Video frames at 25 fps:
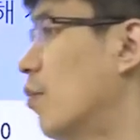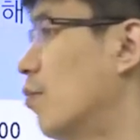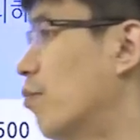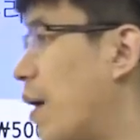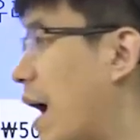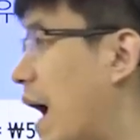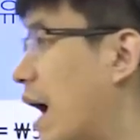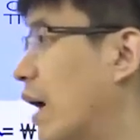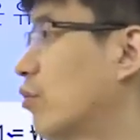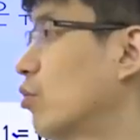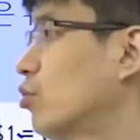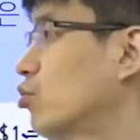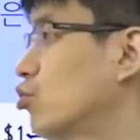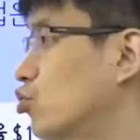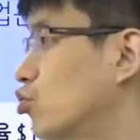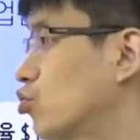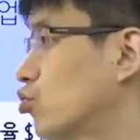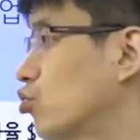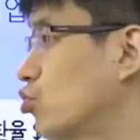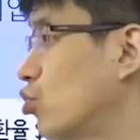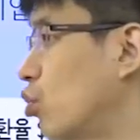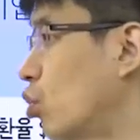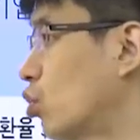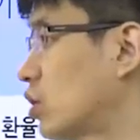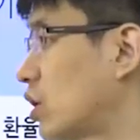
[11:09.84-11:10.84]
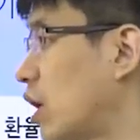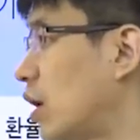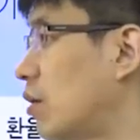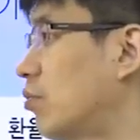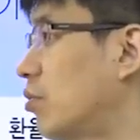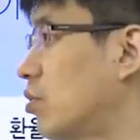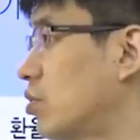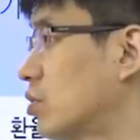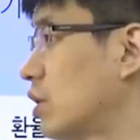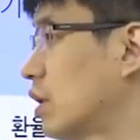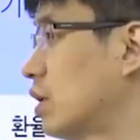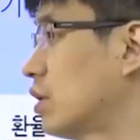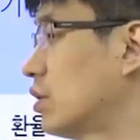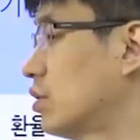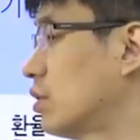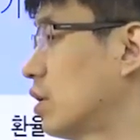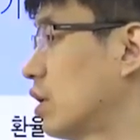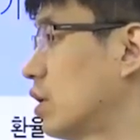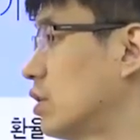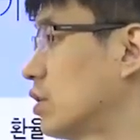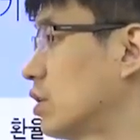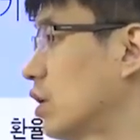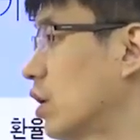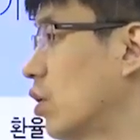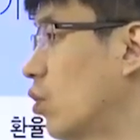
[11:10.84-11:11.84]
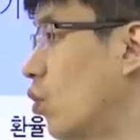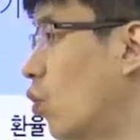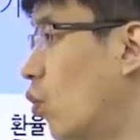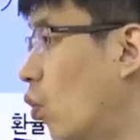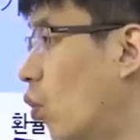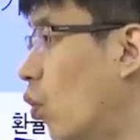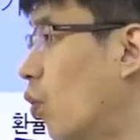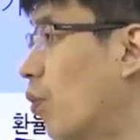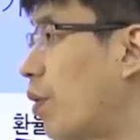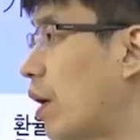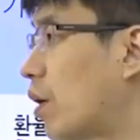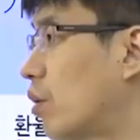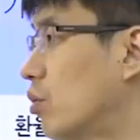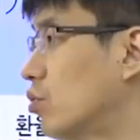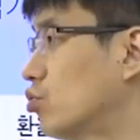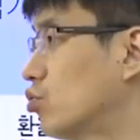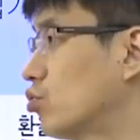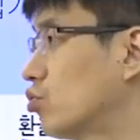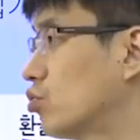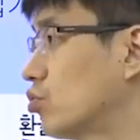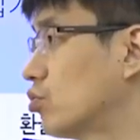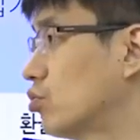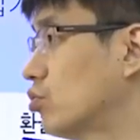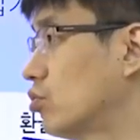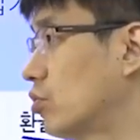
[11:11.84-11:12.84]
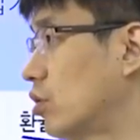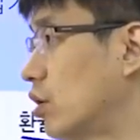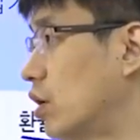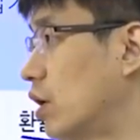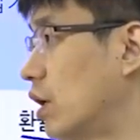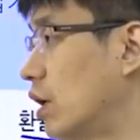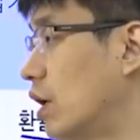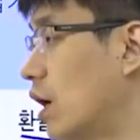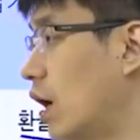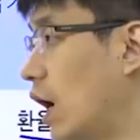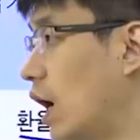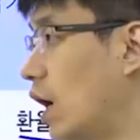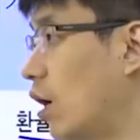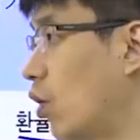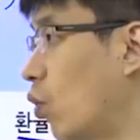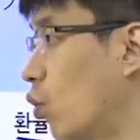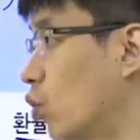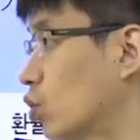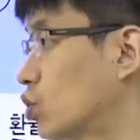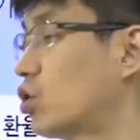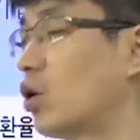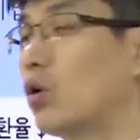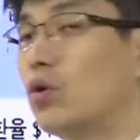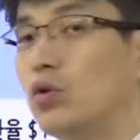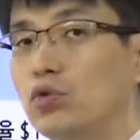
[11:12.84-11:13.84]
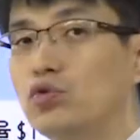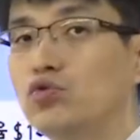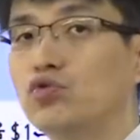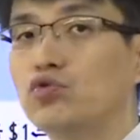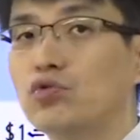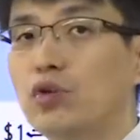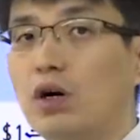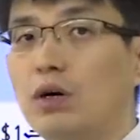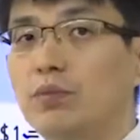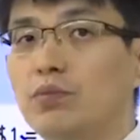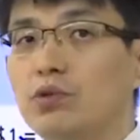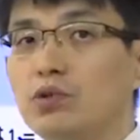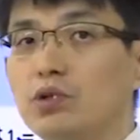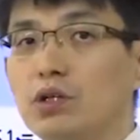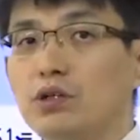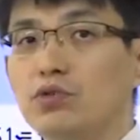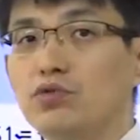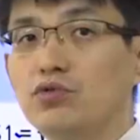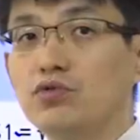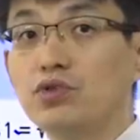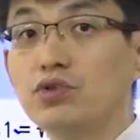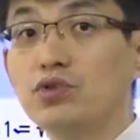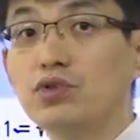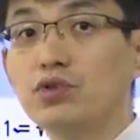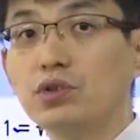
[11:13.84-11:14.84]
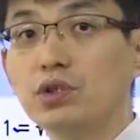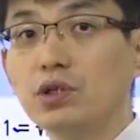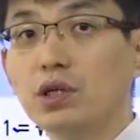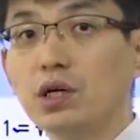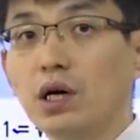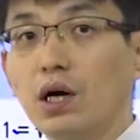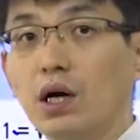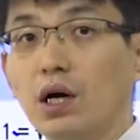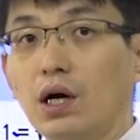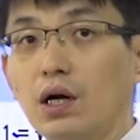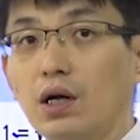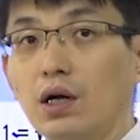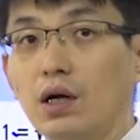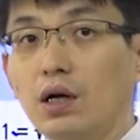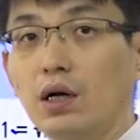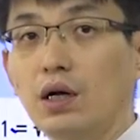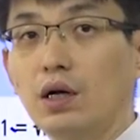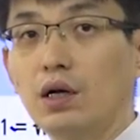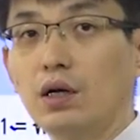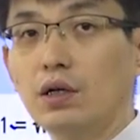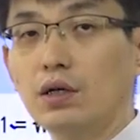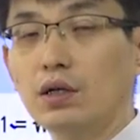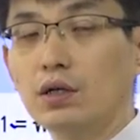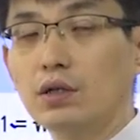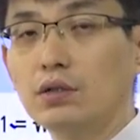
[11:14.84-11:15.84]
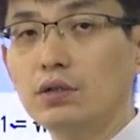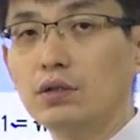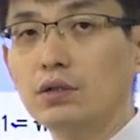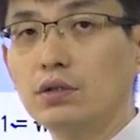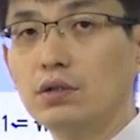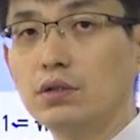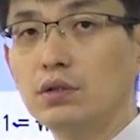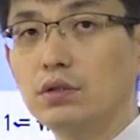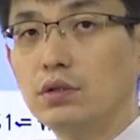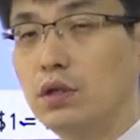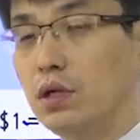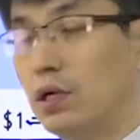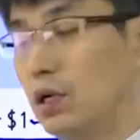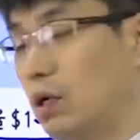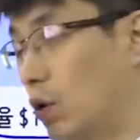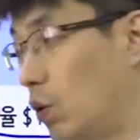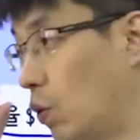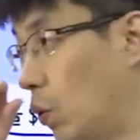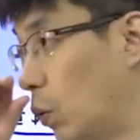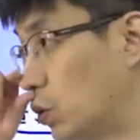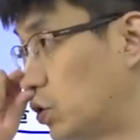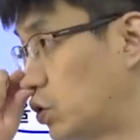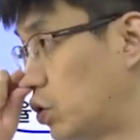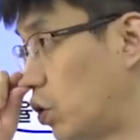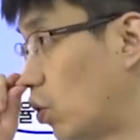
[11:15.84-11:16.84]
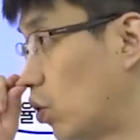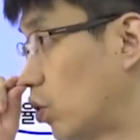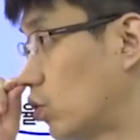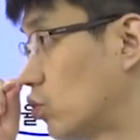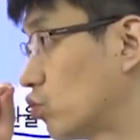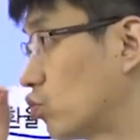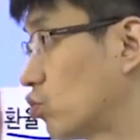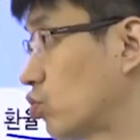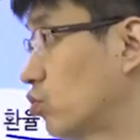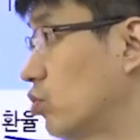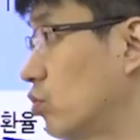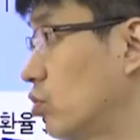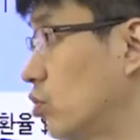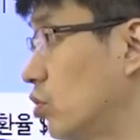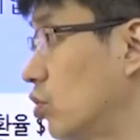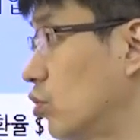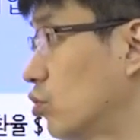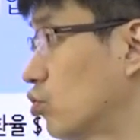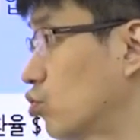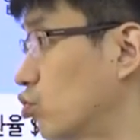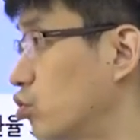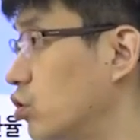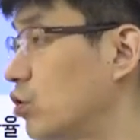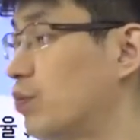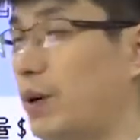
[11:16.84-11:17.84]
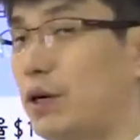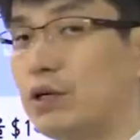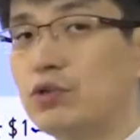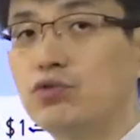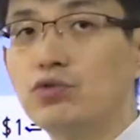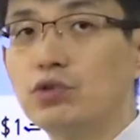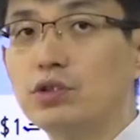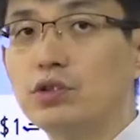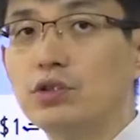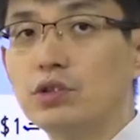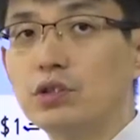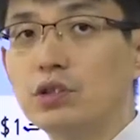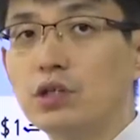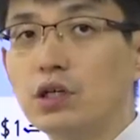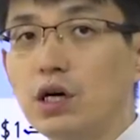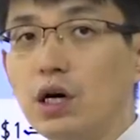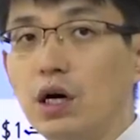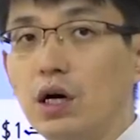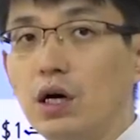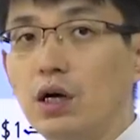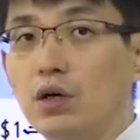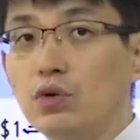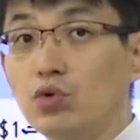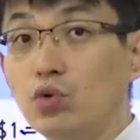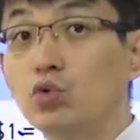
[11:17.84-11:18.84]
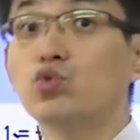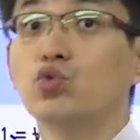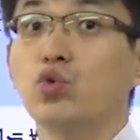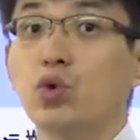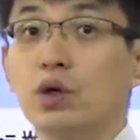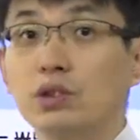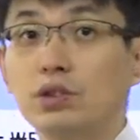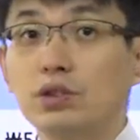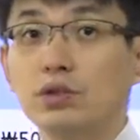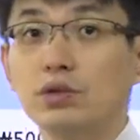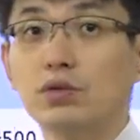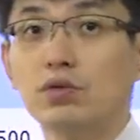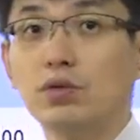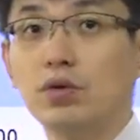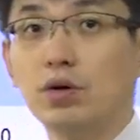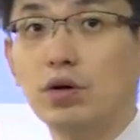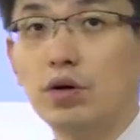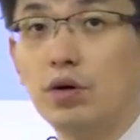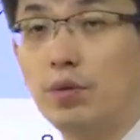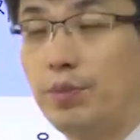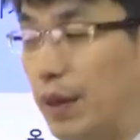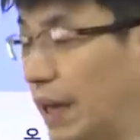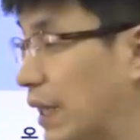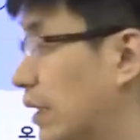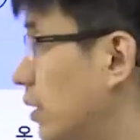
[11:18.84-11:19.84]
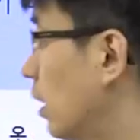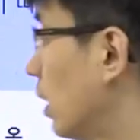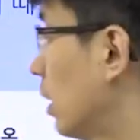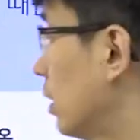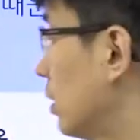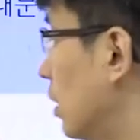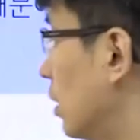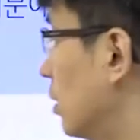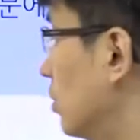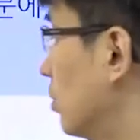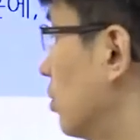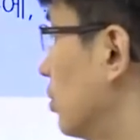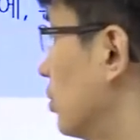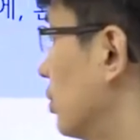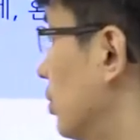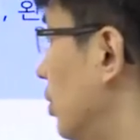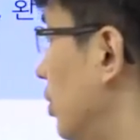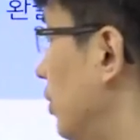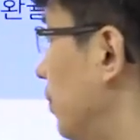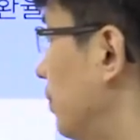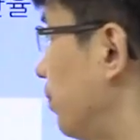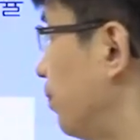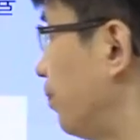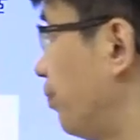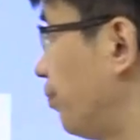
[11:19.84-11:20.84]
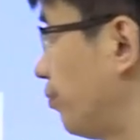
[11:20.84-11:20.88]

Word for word: 만 원 주고 옷 한 벌 샀는데 이제 오백 원 주고 아 오천 원 주고 한 벌 살 수 있으니까. 그 5천 원 주고 수입할 수 있으니까 더 좋아지는 거예요. 반대가 되는 거죠.